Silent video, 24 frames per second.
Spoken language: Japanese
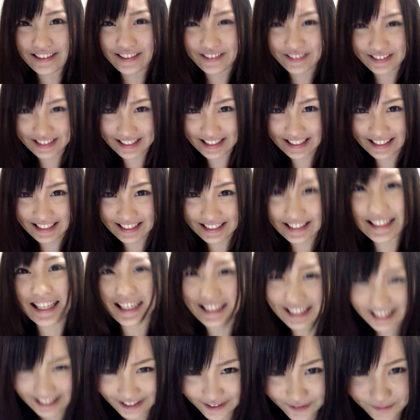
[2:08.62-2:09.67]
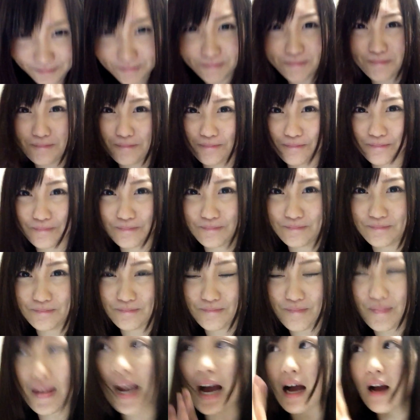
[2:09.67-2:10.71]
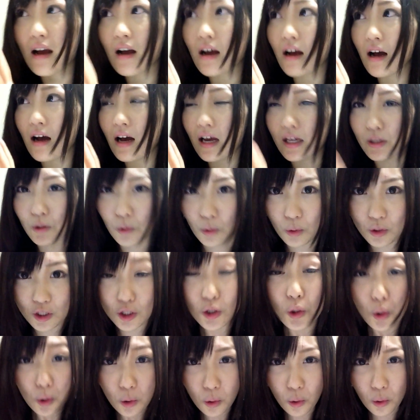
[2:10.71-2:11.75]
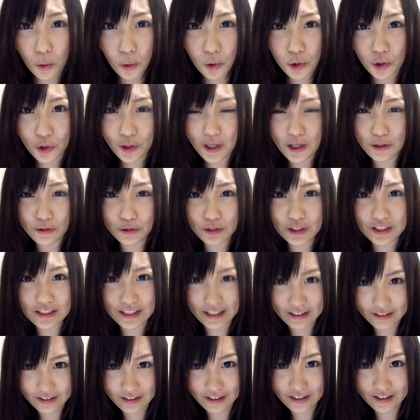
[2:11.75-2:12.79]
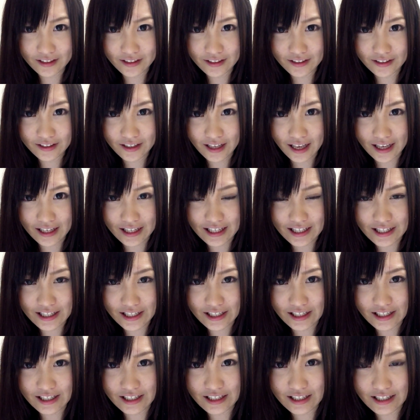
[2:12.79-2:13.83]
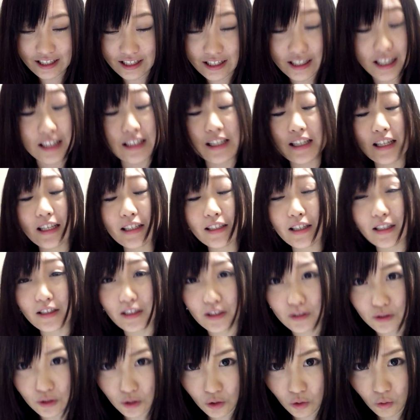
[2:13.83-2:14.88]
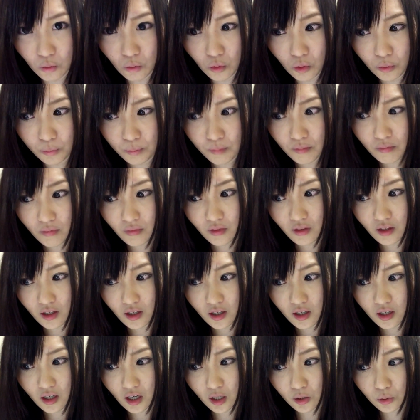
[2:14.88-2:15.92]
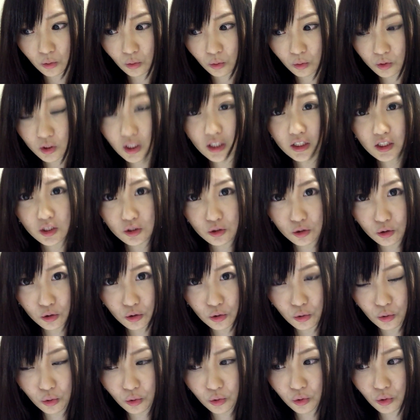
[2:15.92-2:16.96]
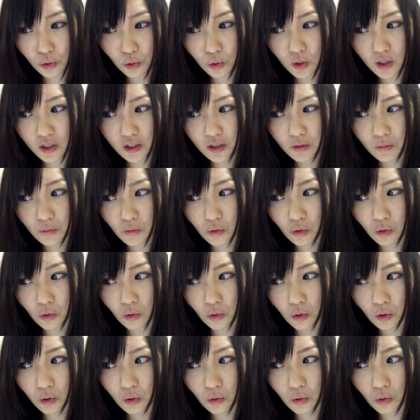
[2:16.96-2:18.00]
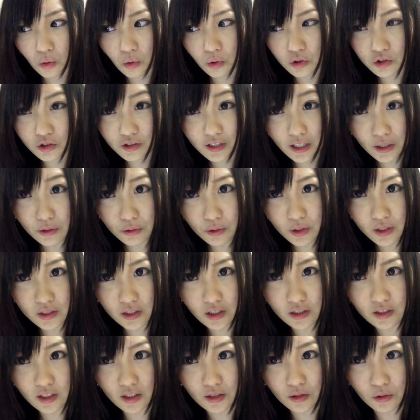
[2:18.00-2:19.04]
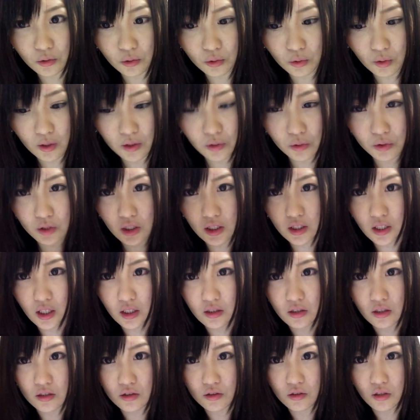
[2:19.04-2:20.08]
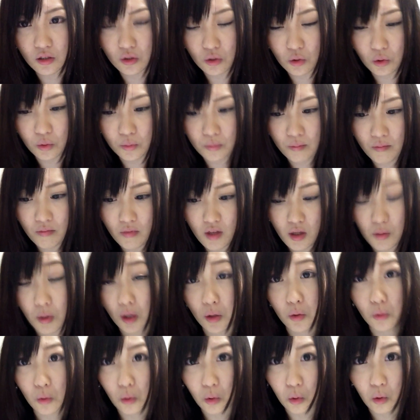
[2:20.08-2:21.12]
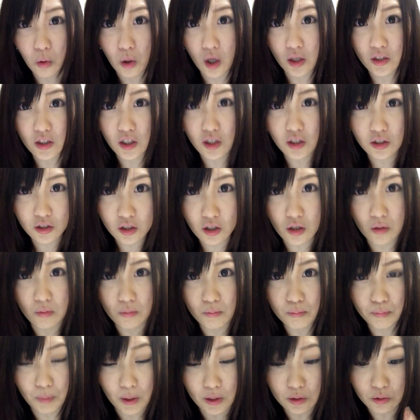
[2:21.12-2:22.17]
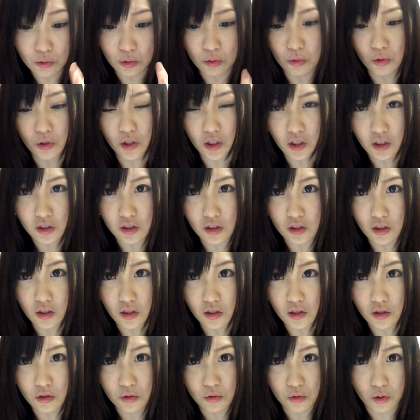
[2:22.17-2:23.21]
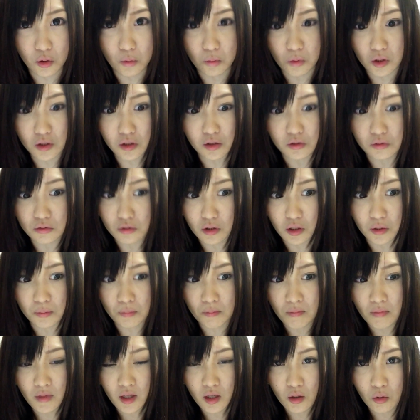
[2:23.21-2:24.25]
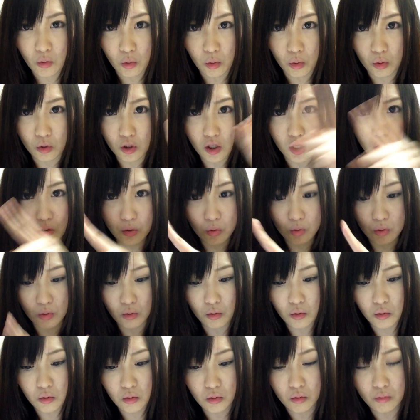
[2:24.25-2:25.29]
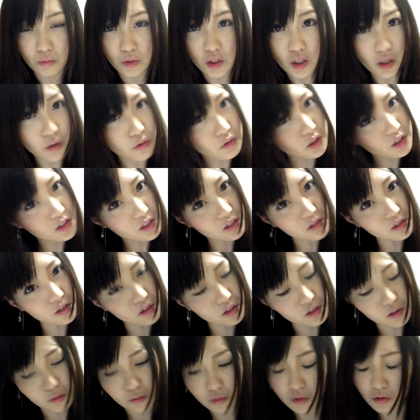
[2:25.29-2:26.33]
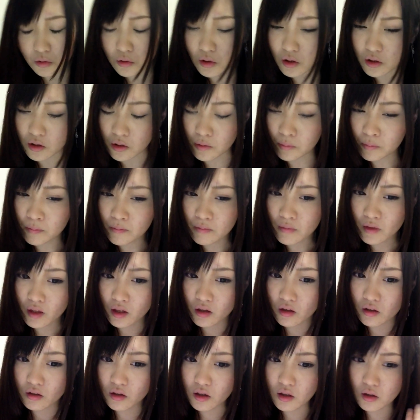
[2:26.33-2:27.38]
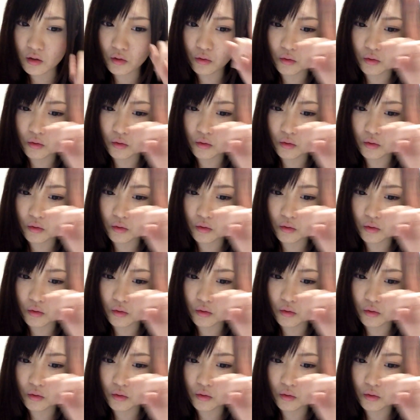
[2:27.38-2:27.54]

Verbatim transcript: るようにしたいです。昨日夕刊富士さんに、記事にしていただいたんですけども、先日この動画でもこう取材を受けてきたってことは載せたんですけど、あんなにねバンと取り上げていただけるとは思わなくて、こう芸能の見てくださった方もいるかな、芸